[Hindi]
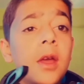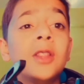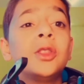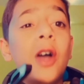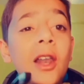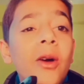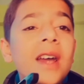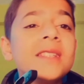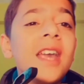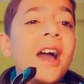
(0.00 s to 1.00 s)
तो हेलो
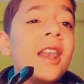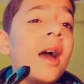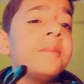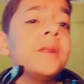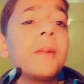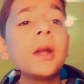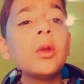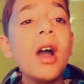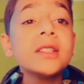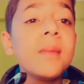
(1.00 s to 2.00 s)
गाइस क्या हाल है आप सबका तो
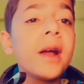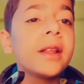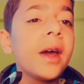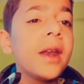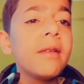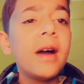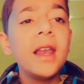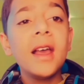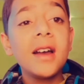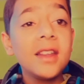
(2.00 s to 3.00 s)
आज हम बात करने
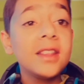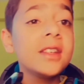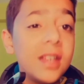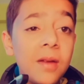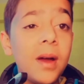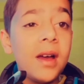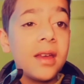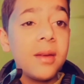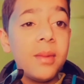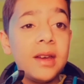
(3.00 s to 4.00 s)
वाले हैं अकृति शर्मा
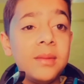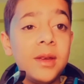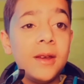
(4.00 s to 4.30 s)
के बारे में